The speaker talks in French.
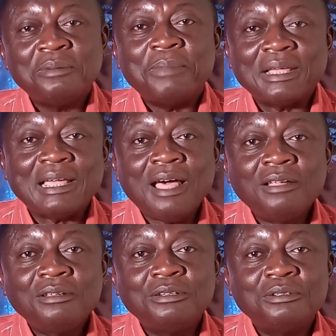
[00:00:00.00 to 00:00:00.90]
Mais
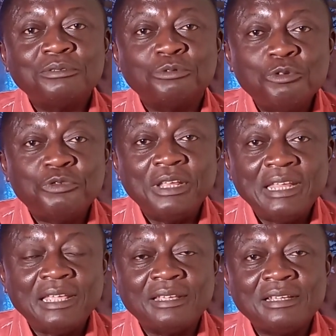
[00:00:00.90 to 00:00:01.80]
quand vous
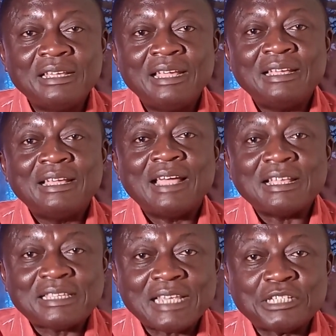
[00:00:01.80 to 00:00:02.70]
venez
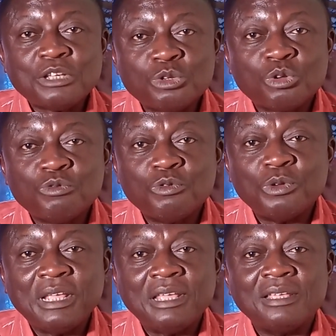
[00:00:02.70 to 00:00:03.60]
en sachant ce que vous
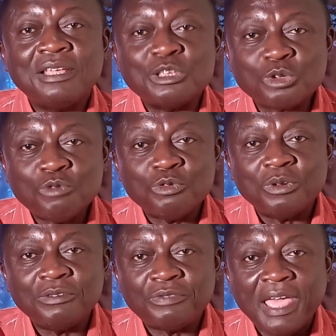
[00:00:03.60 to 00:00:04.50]
voulez et ce que vous
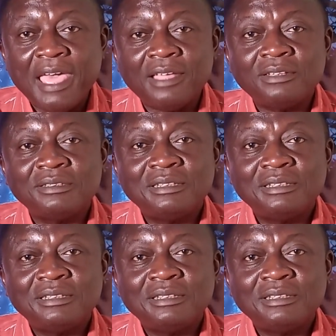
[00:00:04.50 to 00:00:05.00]
voulez faire,